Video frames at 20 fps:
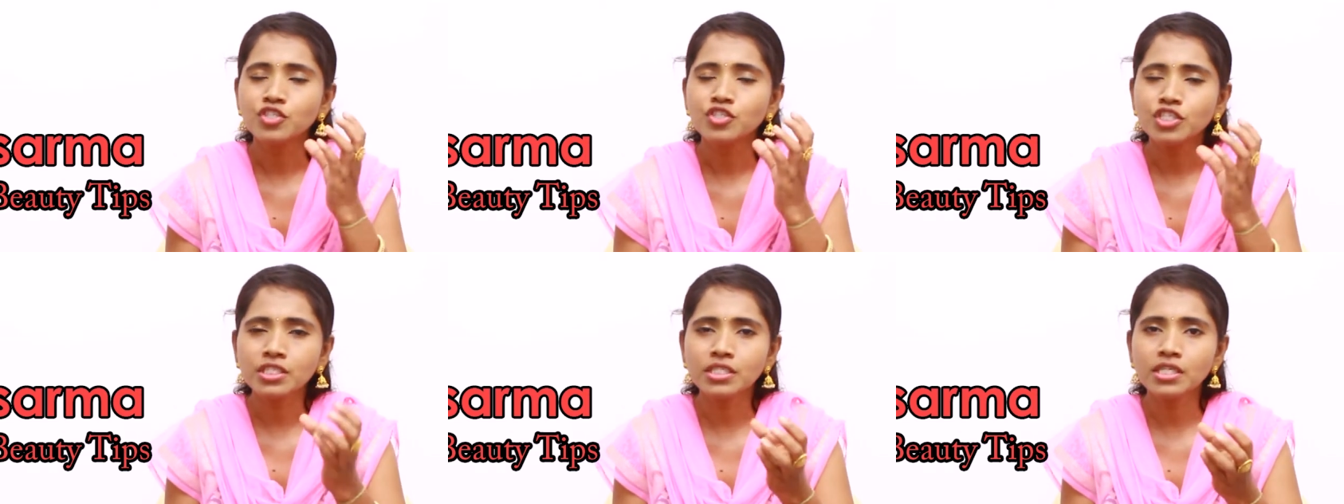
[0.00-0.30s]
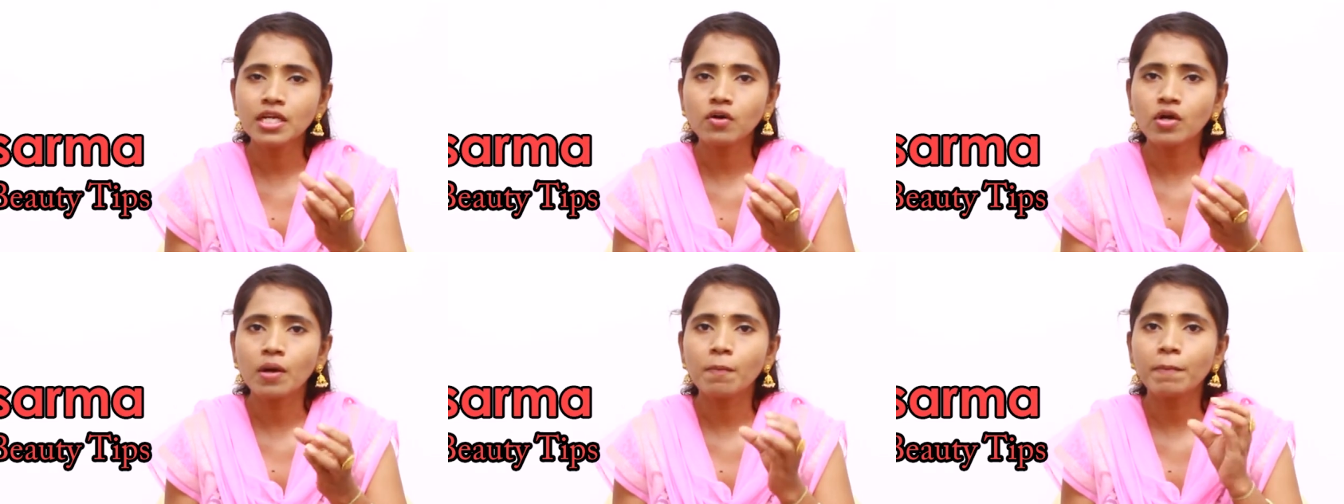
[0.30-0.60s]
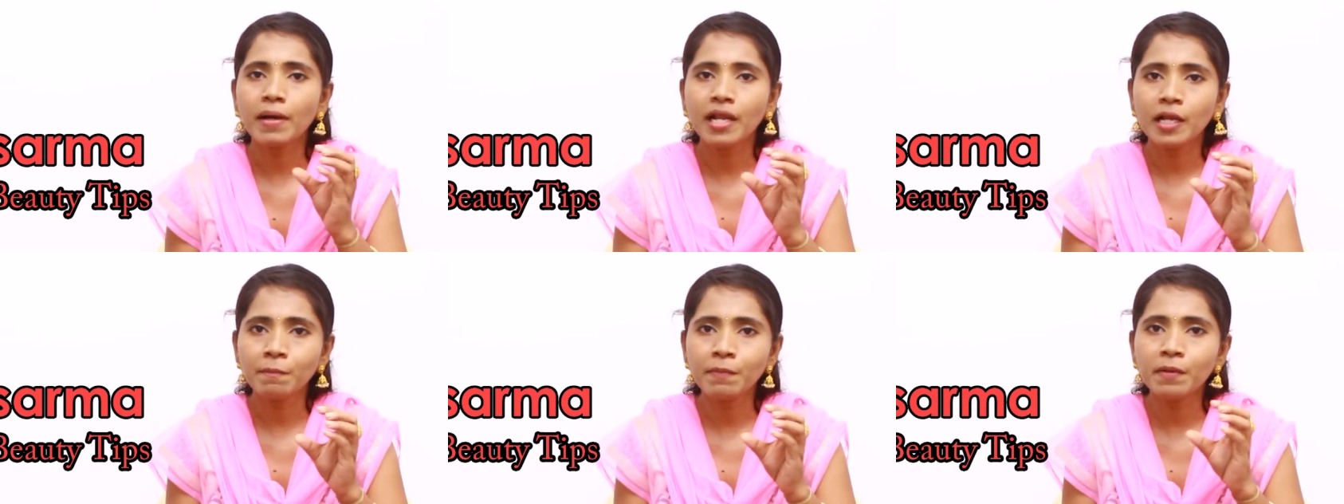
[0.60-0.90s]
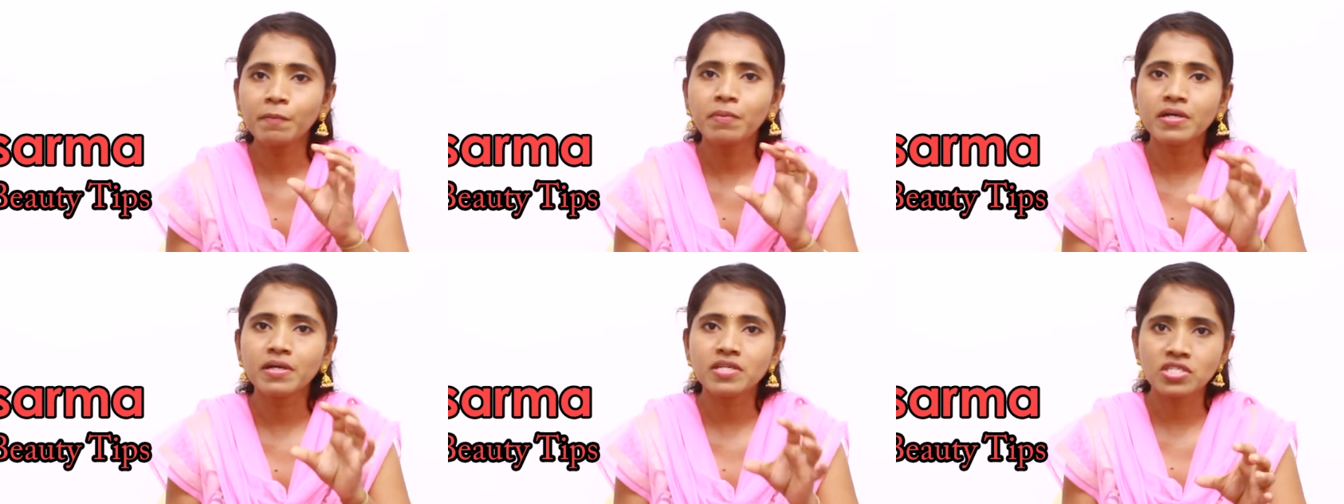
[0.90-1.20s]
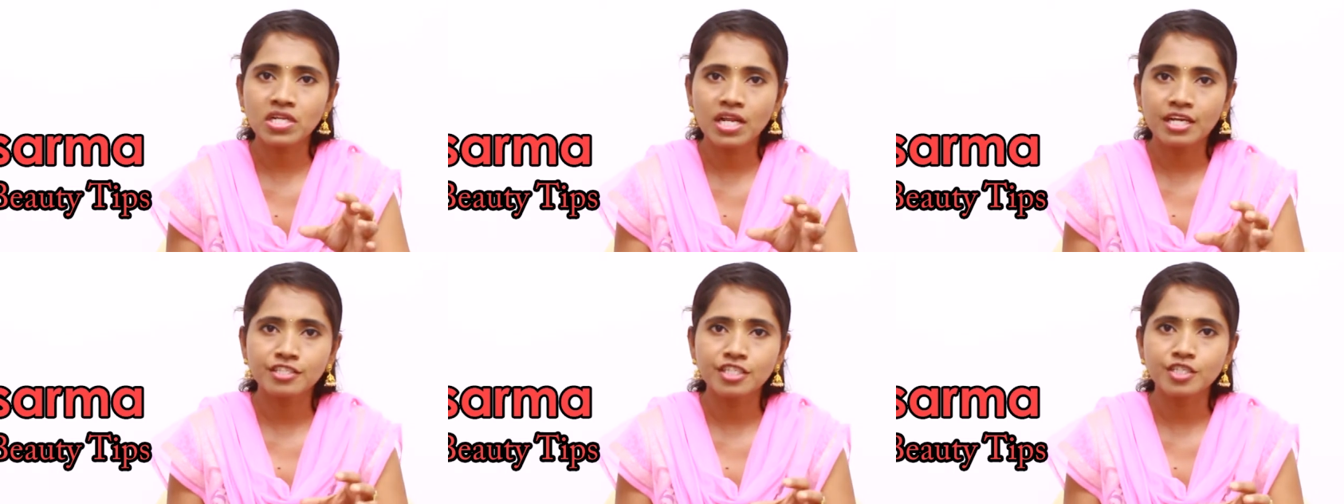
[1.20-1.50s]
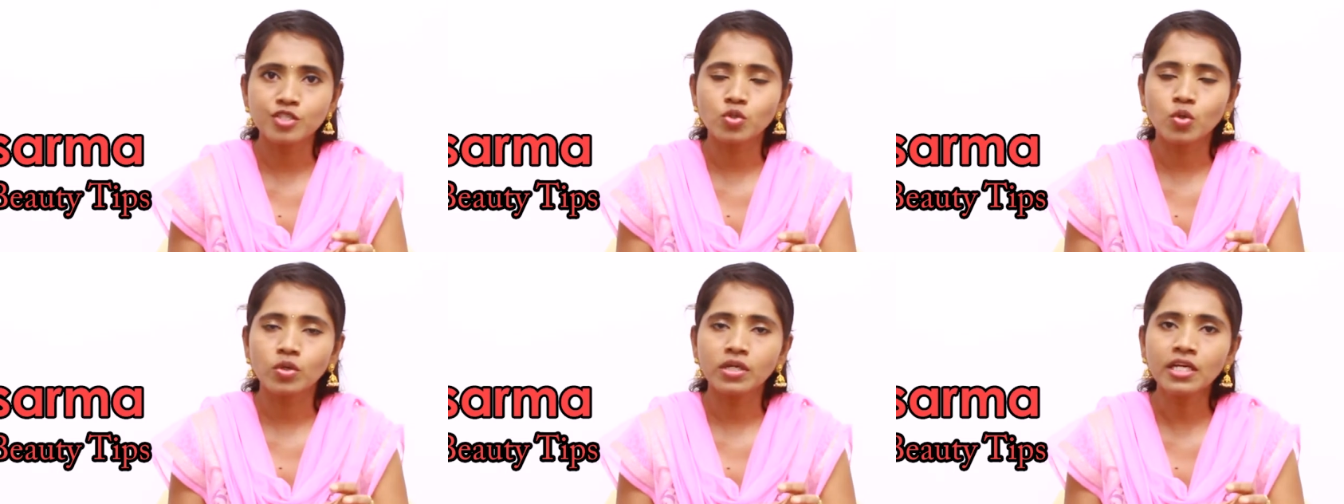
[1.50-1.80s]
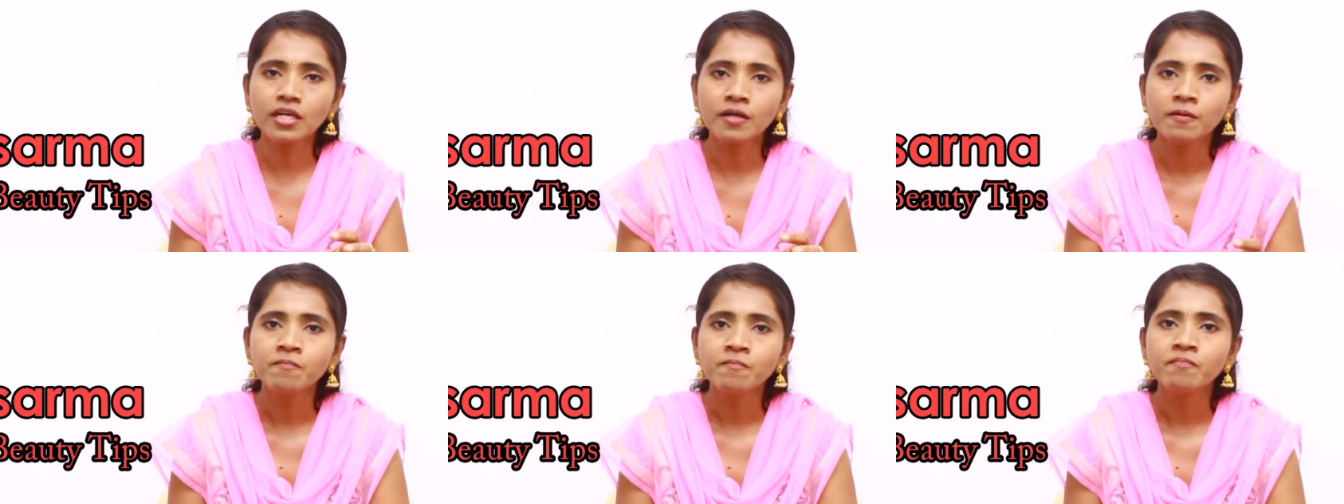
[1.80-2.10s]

చిన్న ఒక పల్పి పేస్ట్ లా చేసుకొని